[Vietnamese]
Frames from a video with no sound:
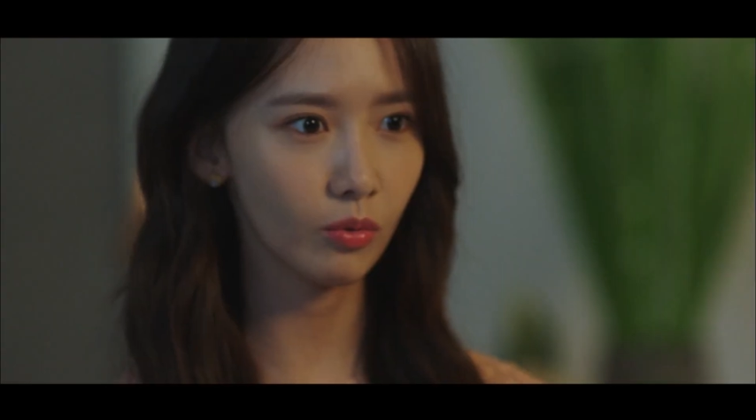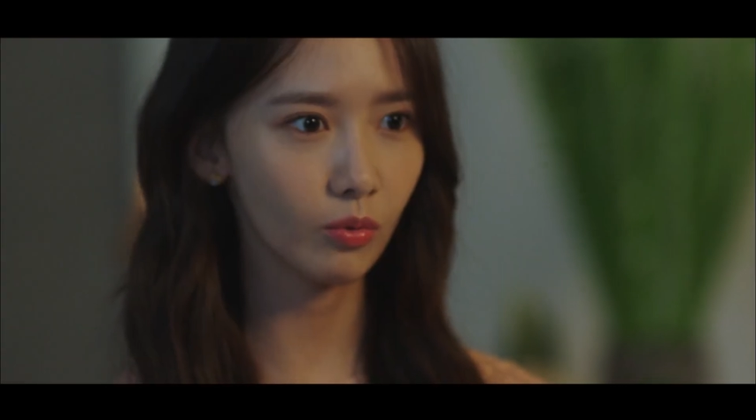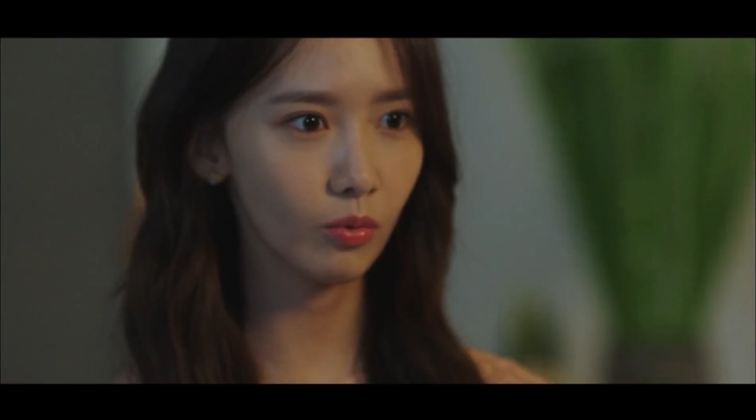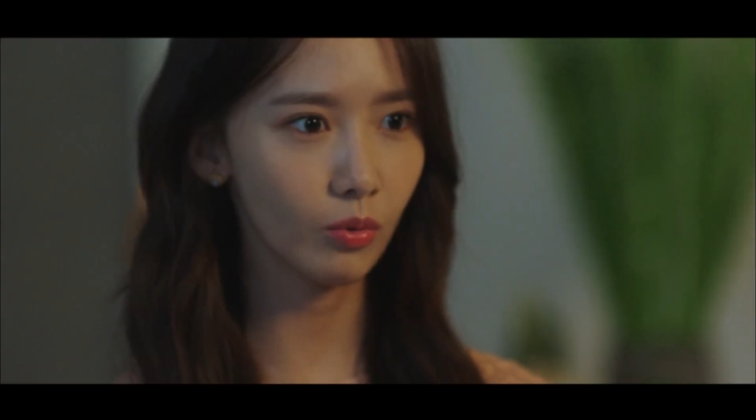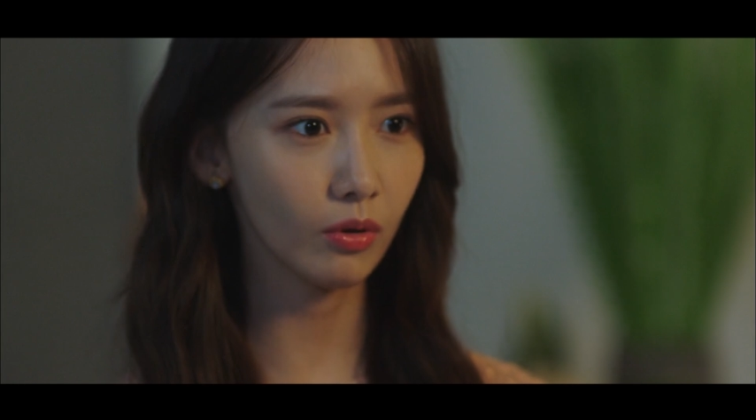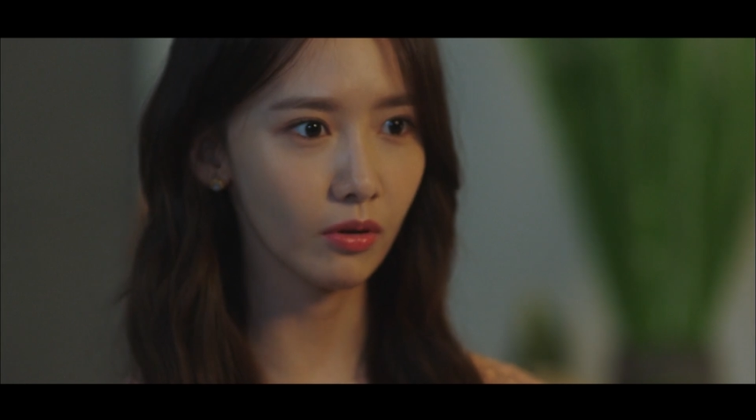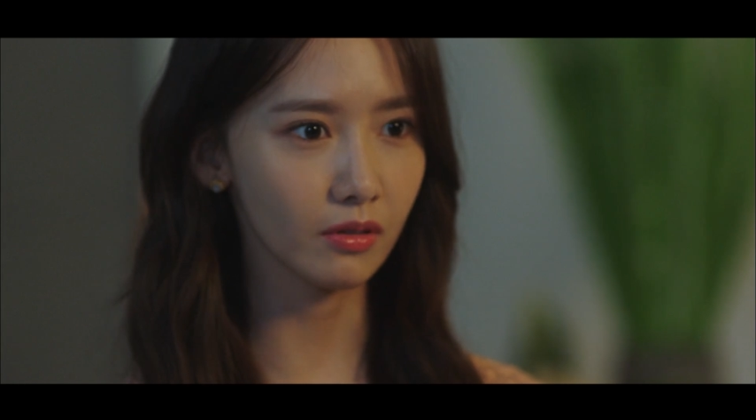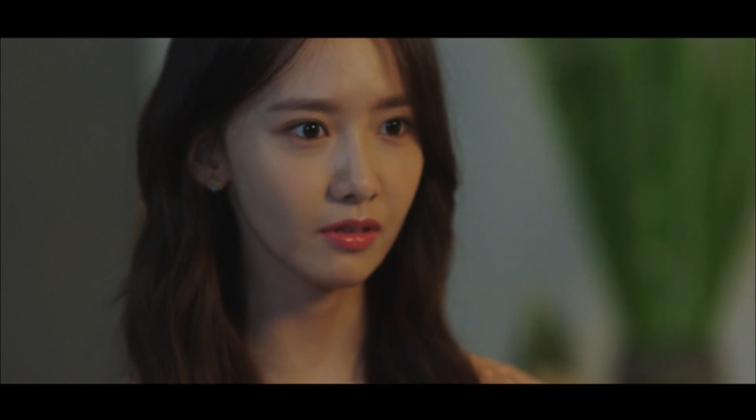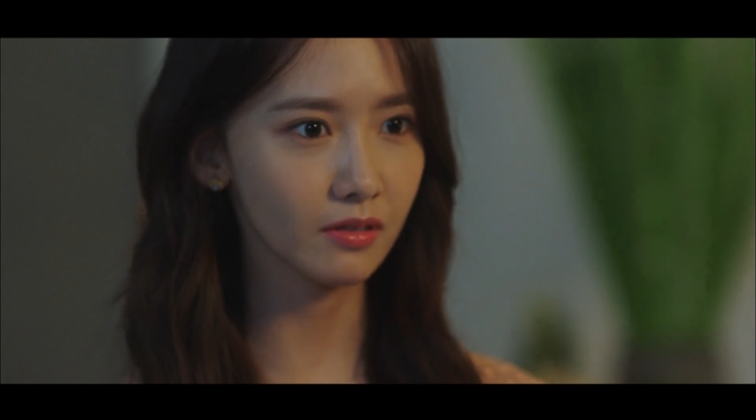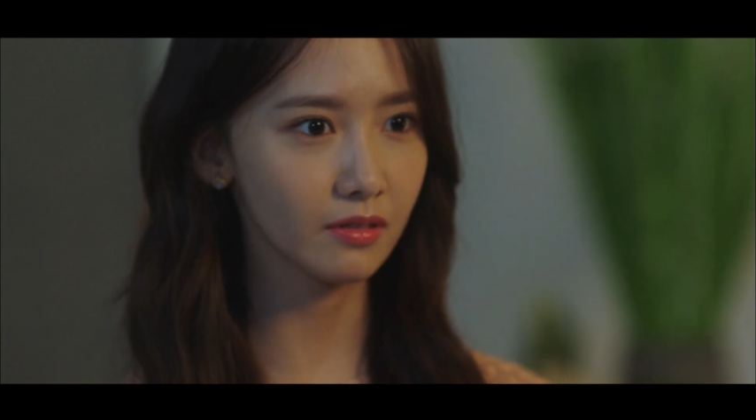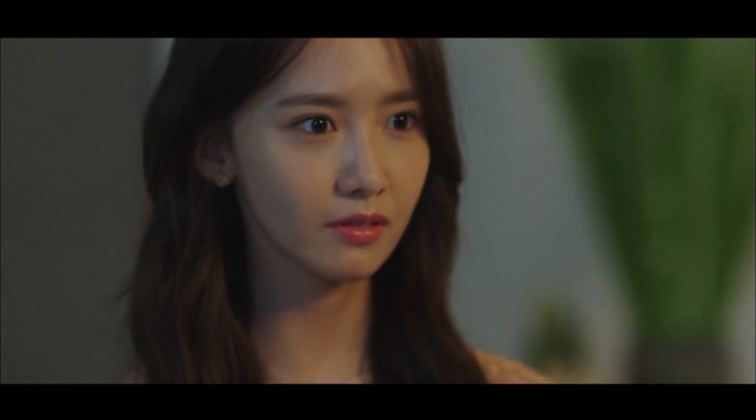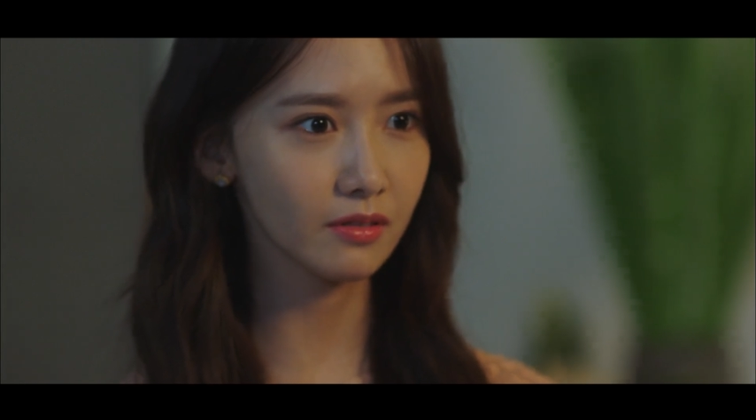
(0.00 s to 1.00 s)
sẽ giúp cô
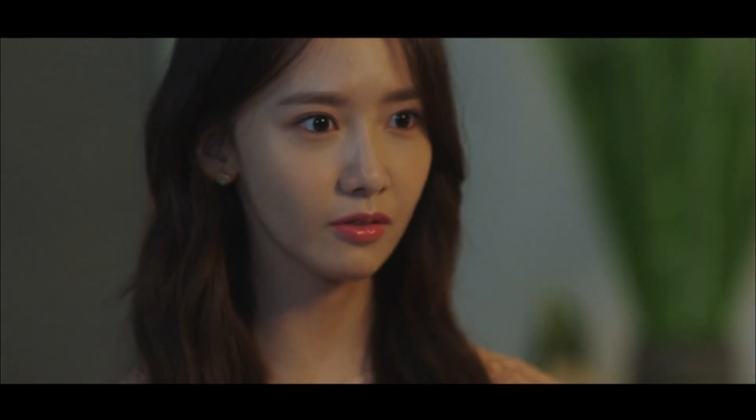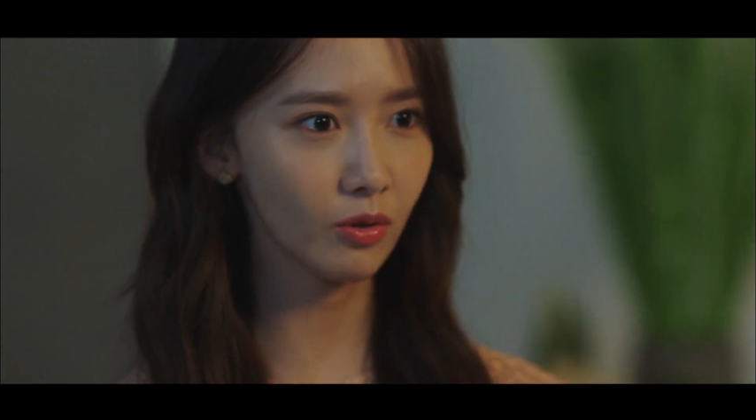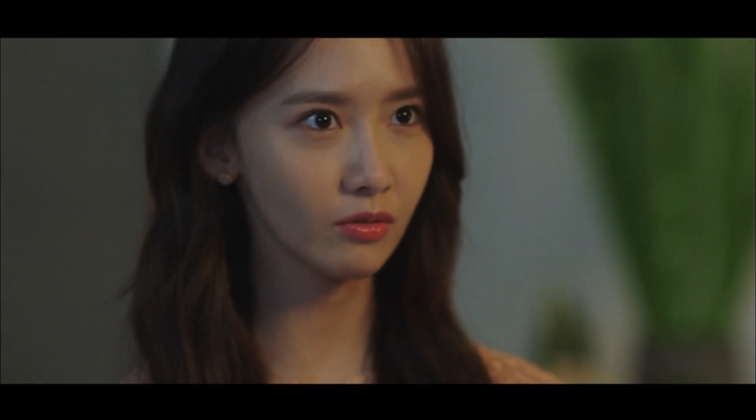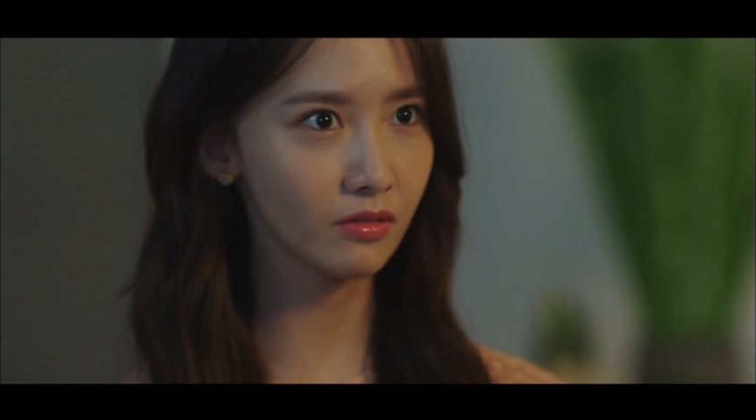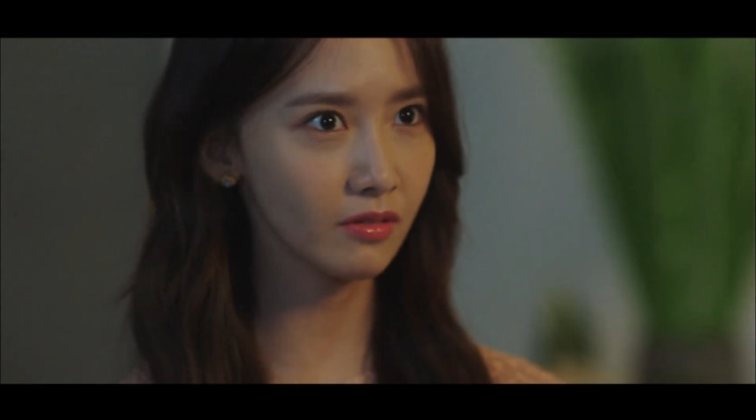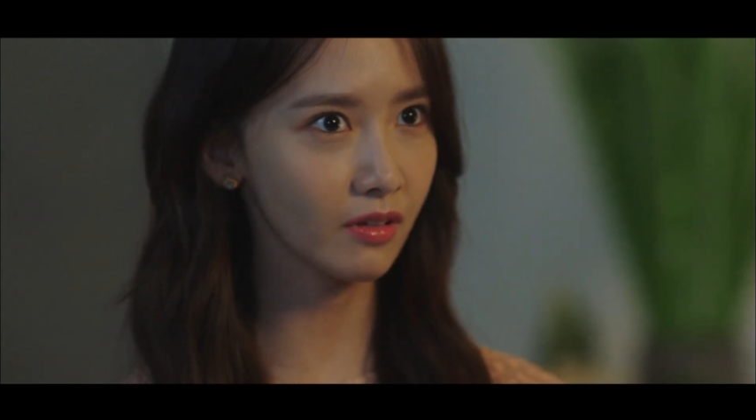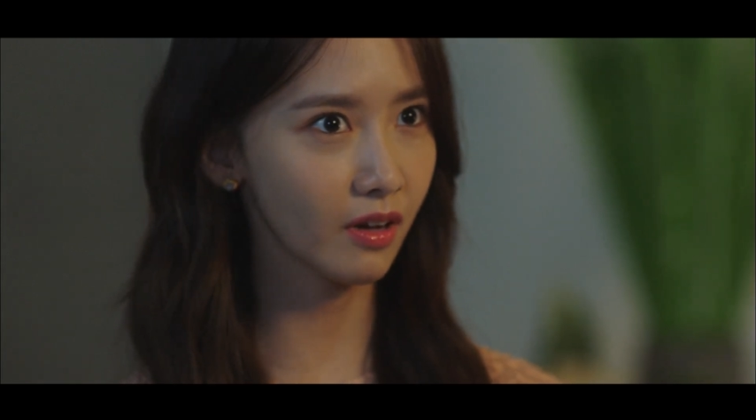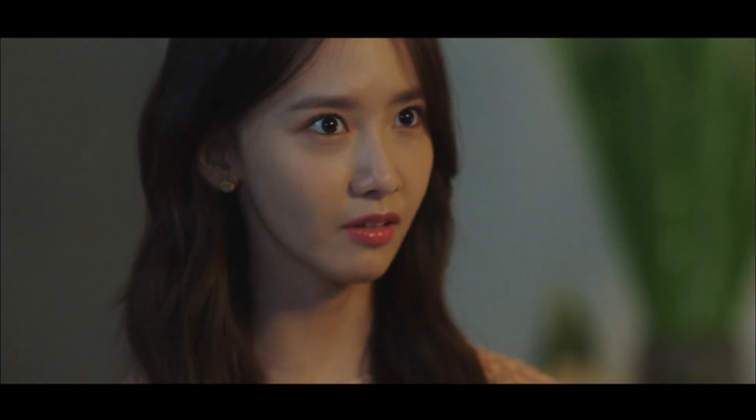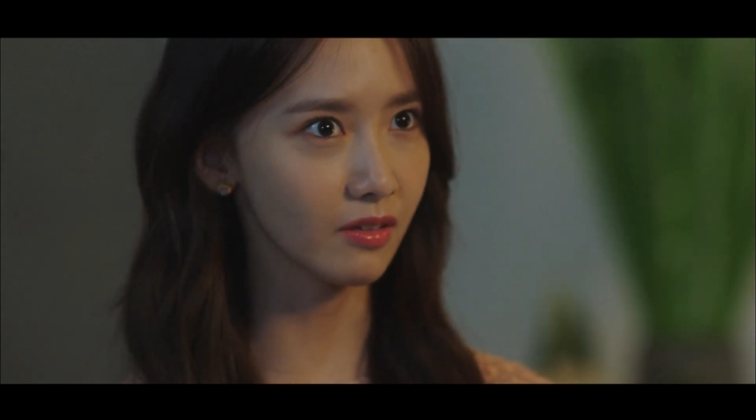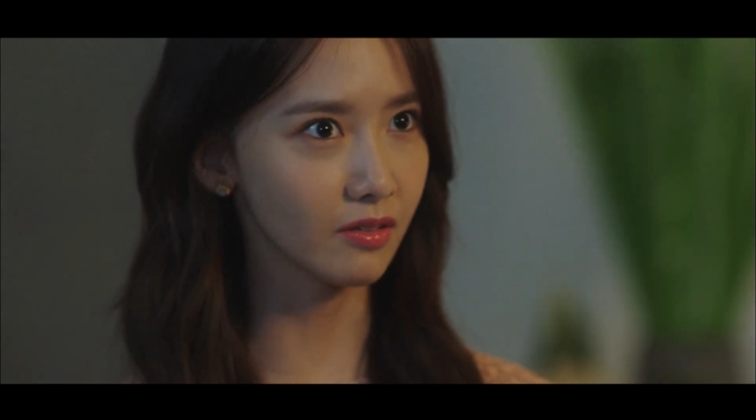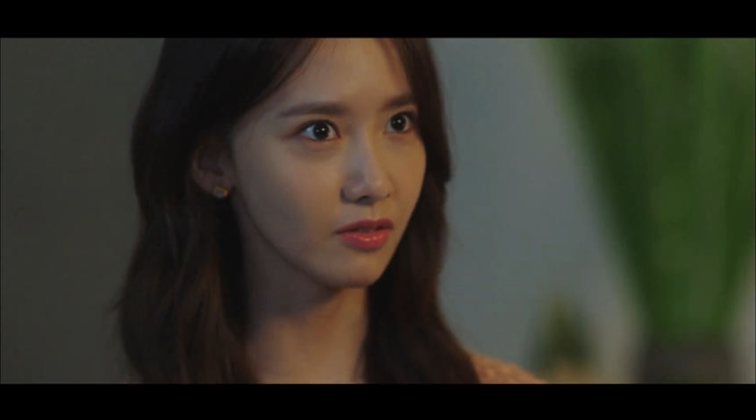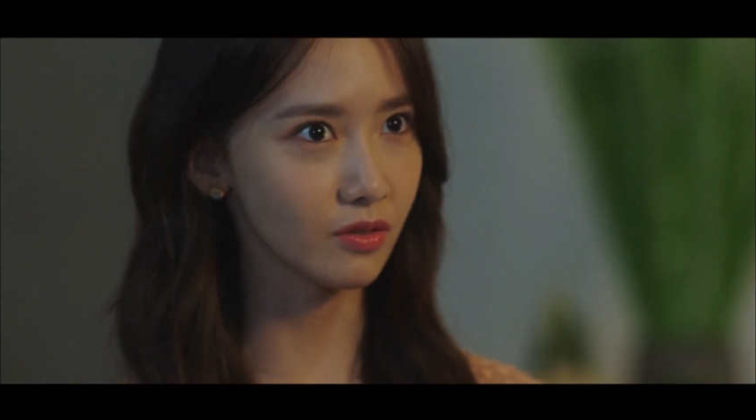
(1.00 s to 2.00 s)
quên đi nỗi sợ ánh
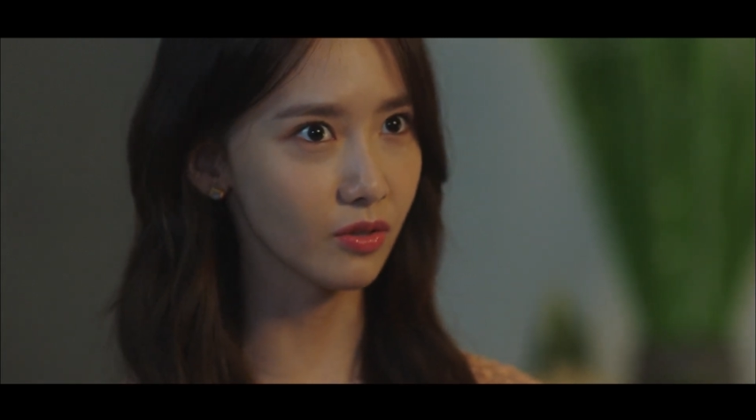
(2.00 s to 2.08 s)
đèn flash.